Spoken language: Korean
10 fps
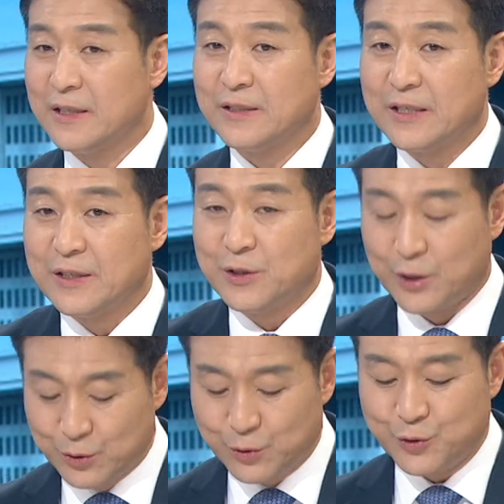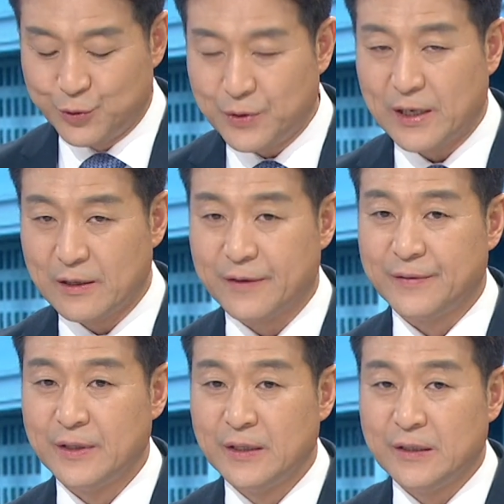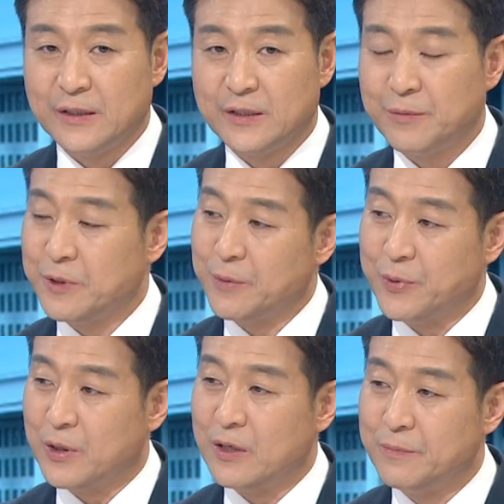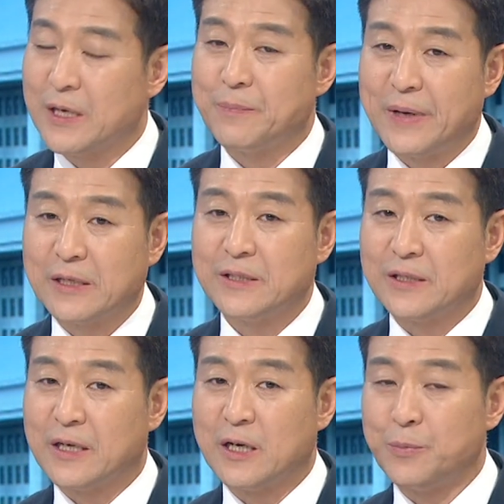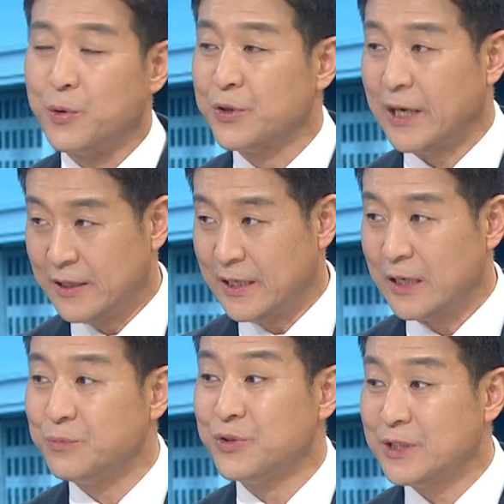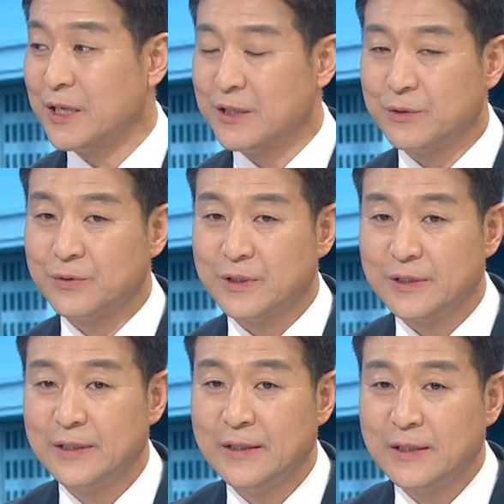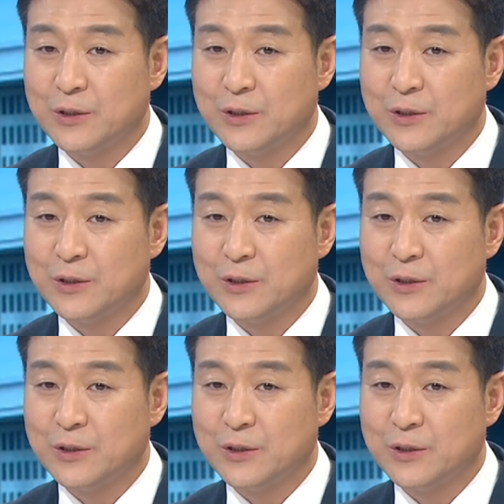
그러니까 결국 중요한 건 이재명 대표가 얼마나 빠른 시간 안에 복귀하느냐 하는 문제가 결국은